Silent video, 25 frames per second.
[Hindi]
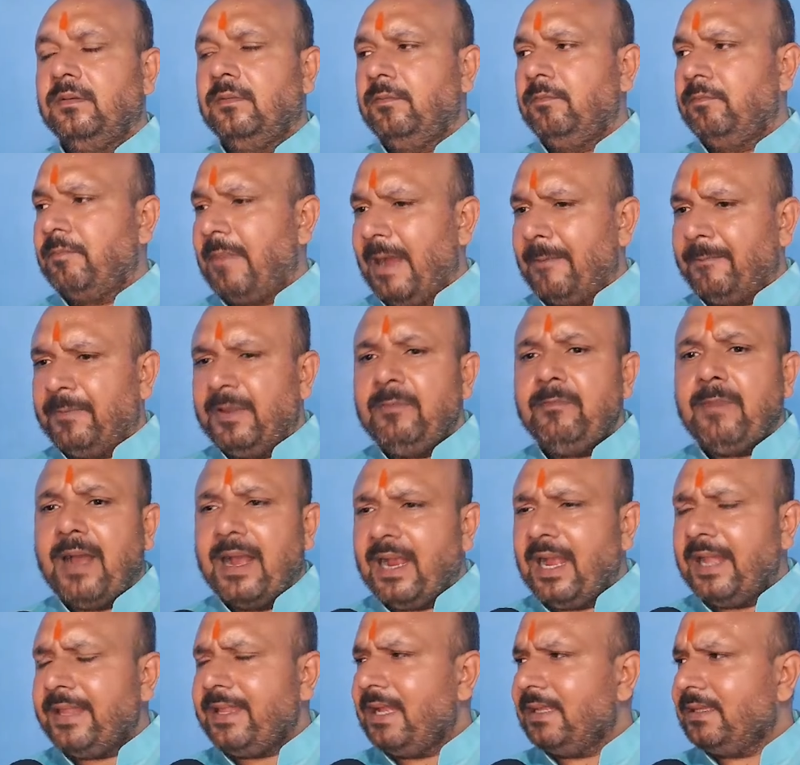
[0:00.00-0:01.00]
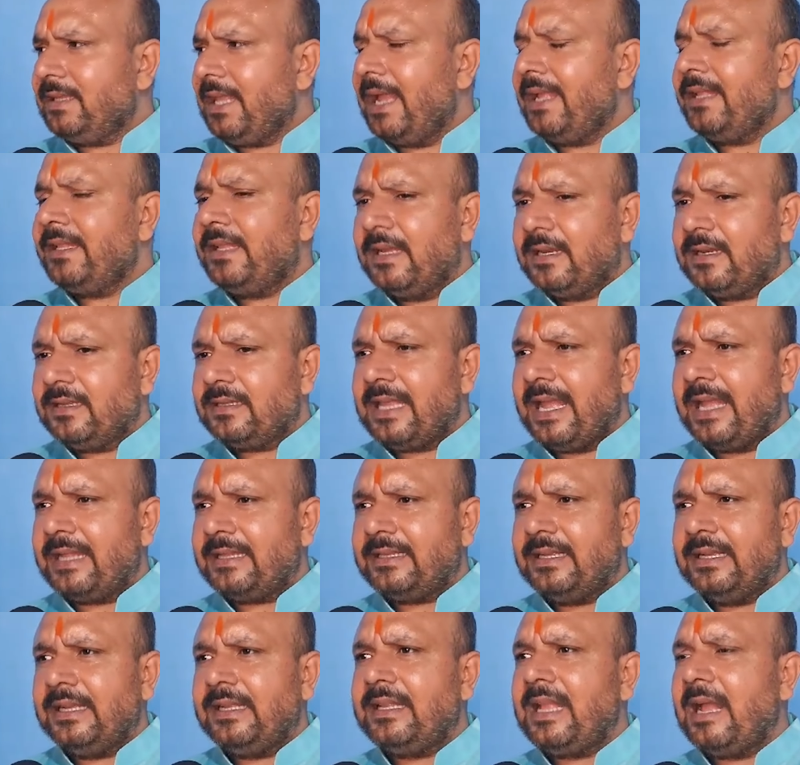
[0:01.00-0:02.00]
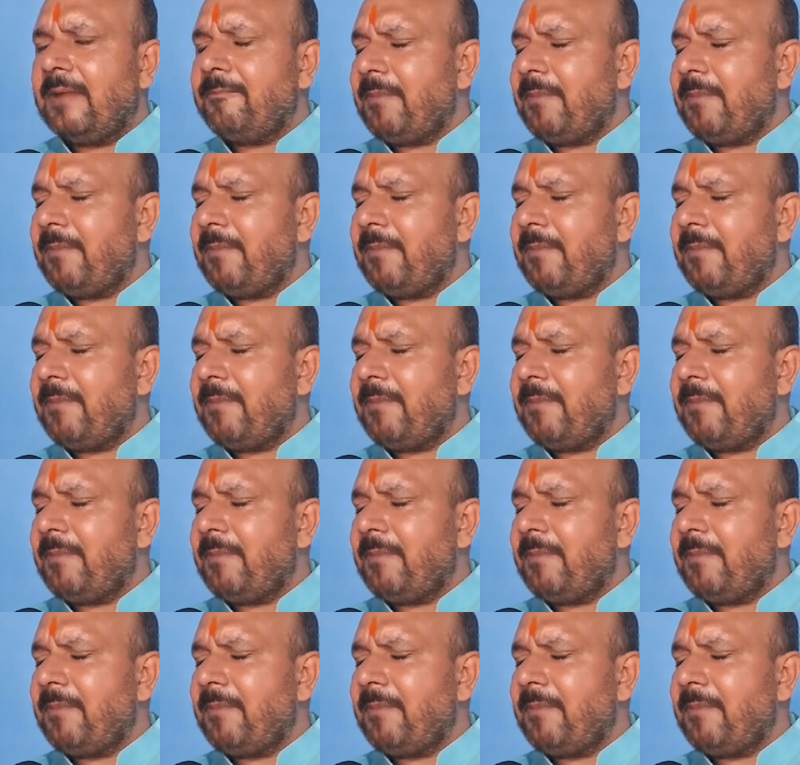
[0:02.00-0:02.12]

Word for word: माफ़ी मांगा जाता है जनता से जा,